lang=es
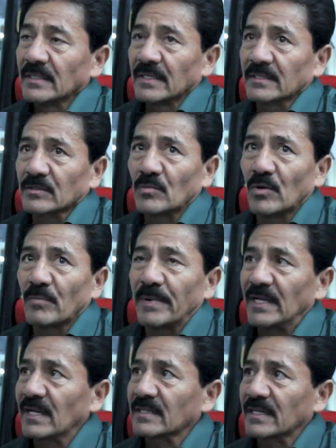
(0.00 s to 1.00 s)
Es como
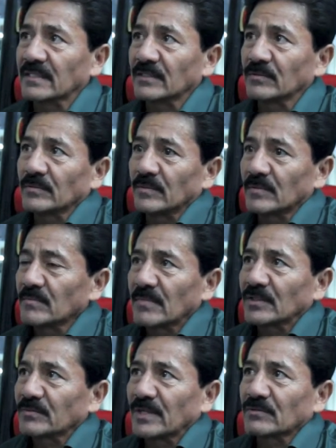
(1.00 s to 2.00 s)
pelearles casi
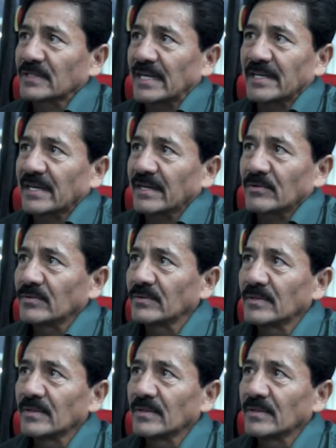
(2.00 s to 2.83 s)
más o menos callejero,